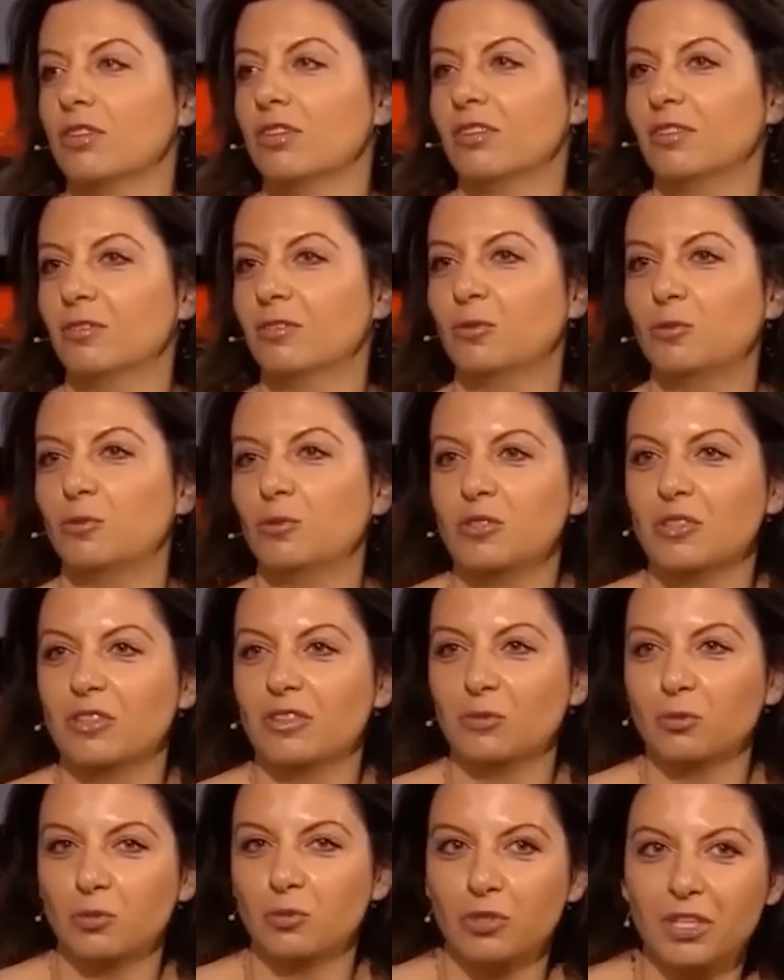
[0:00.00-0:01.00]
Ну, то есть,
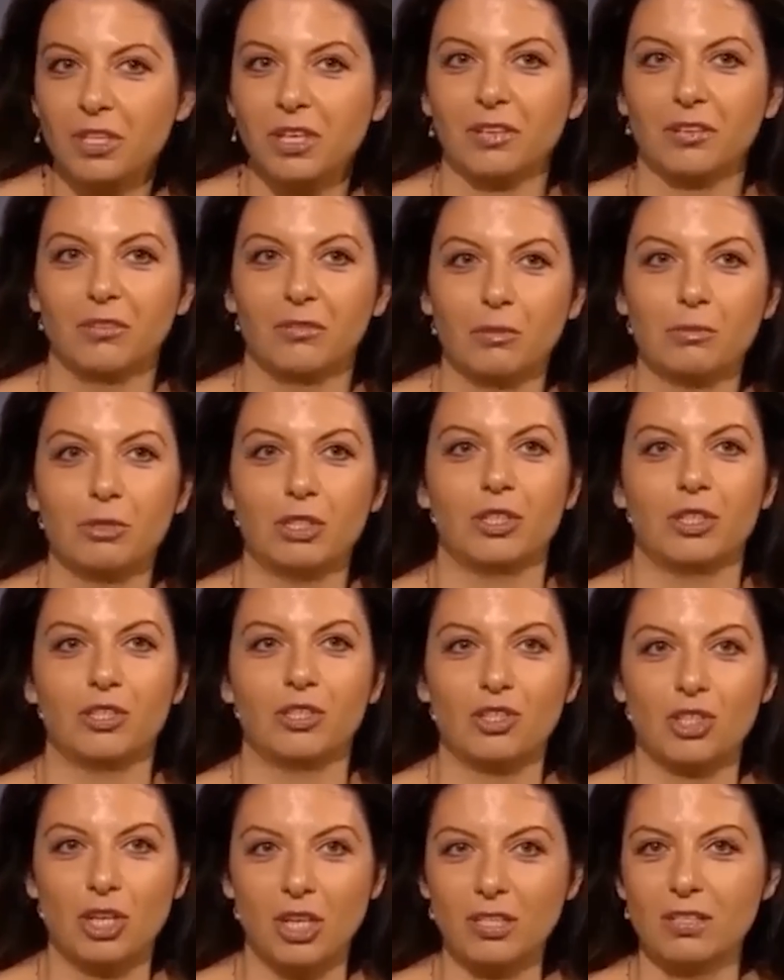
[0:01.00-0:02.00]
ну, нет вообще
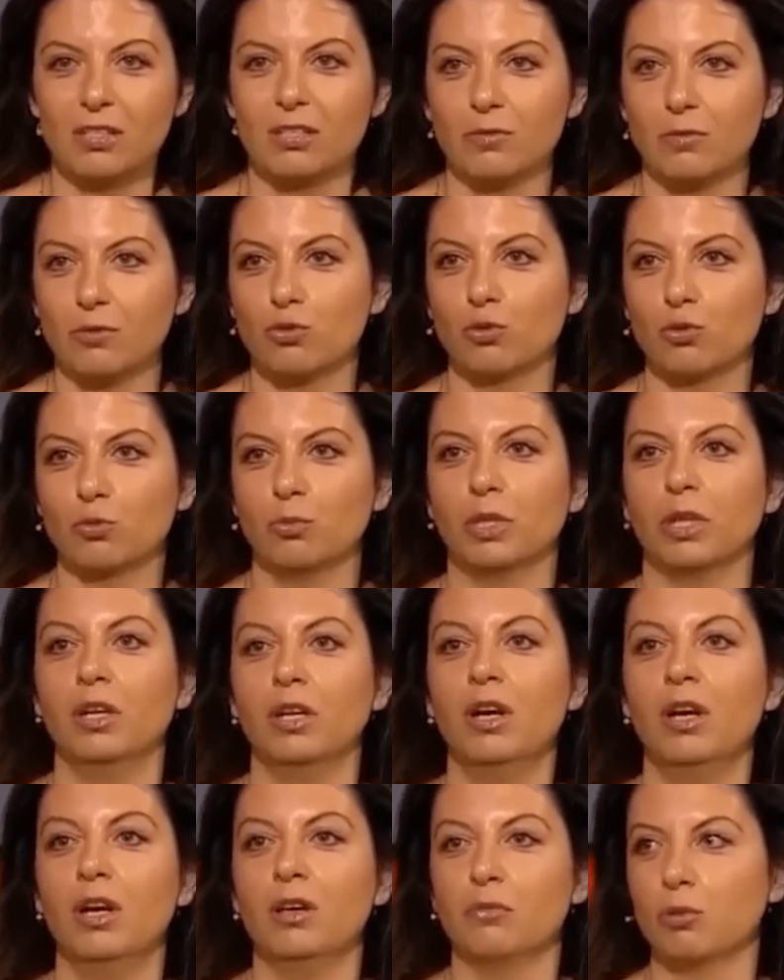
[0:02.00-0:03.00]
шансов, что мы
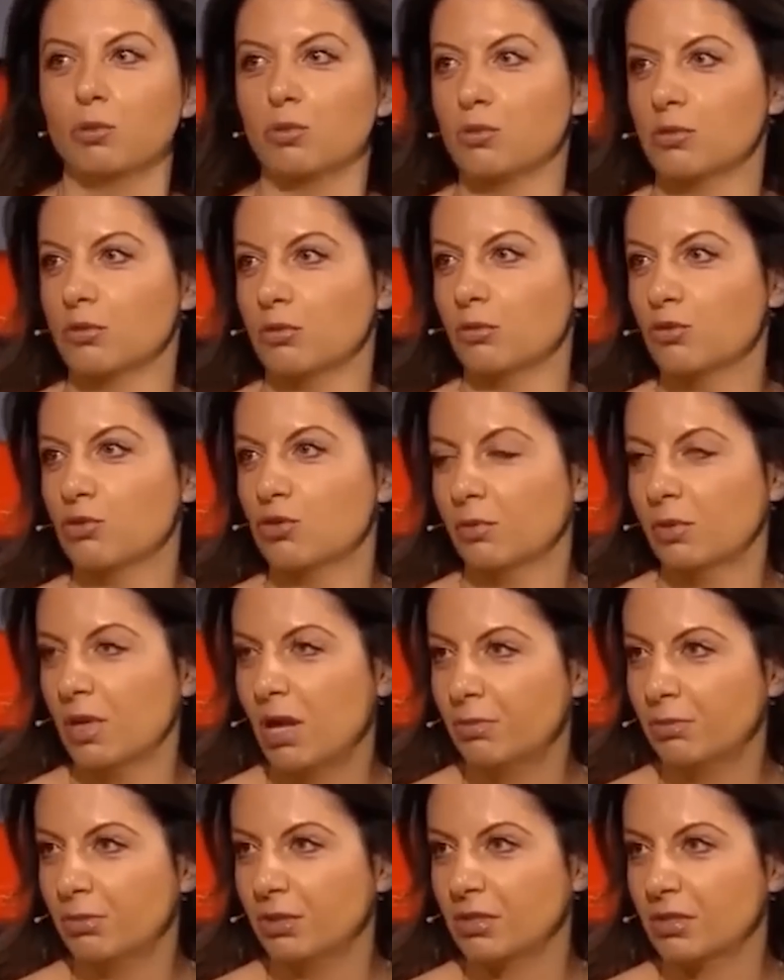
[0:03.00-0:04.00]
просто сложим
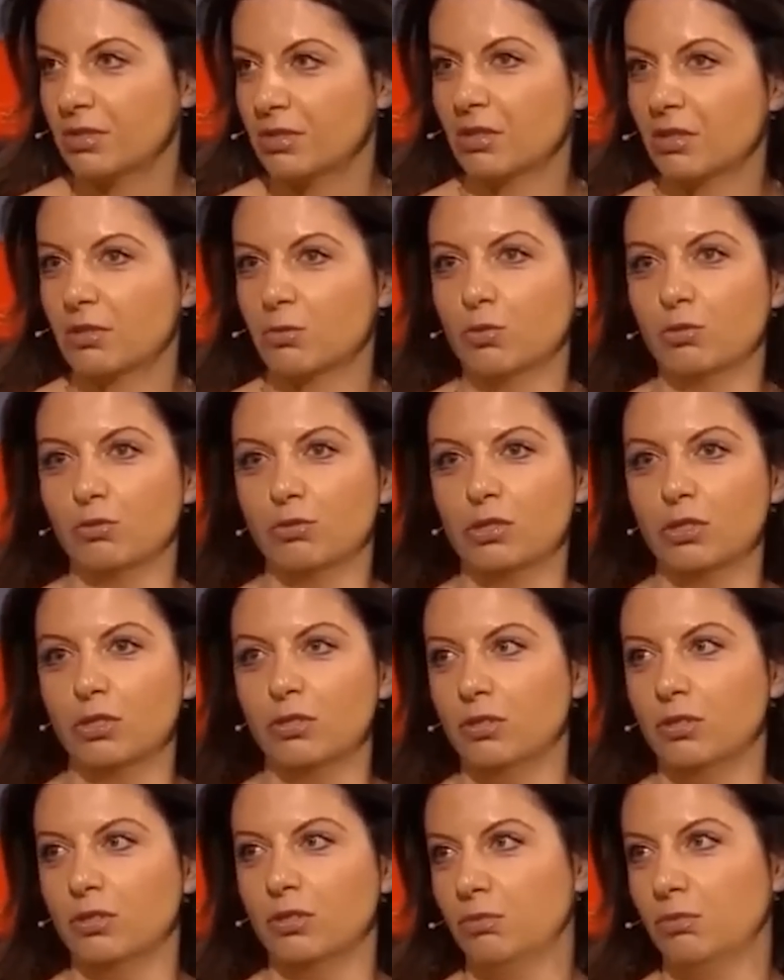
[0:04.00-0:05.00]
лапки и скажем, ой, вы знаете,
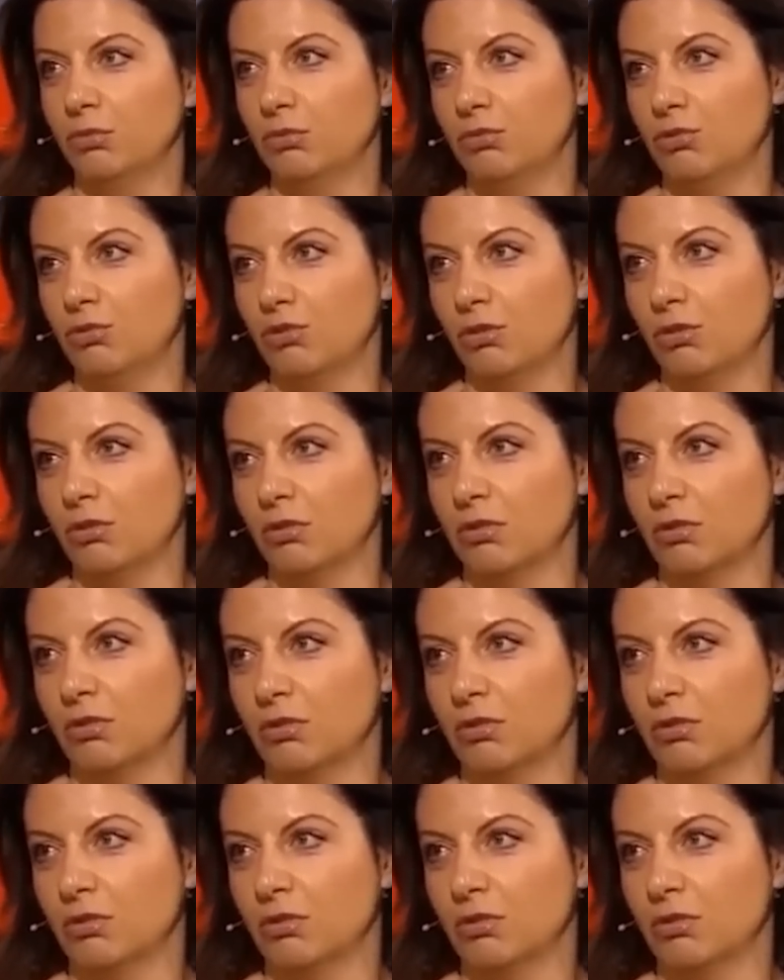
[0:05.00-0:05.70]
не получилось.